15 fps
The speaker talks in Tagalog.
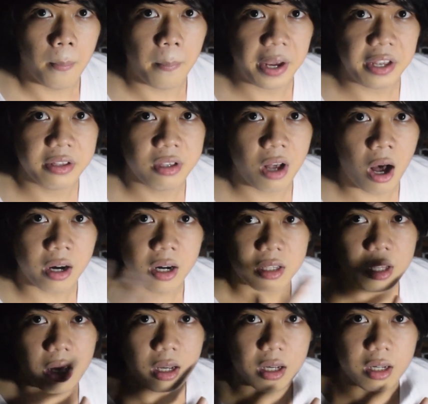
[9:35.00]
may
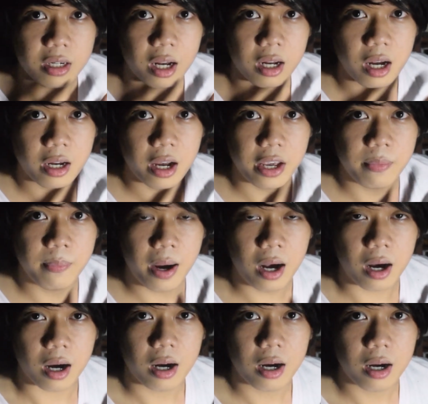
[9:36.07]
darating na kakaiba.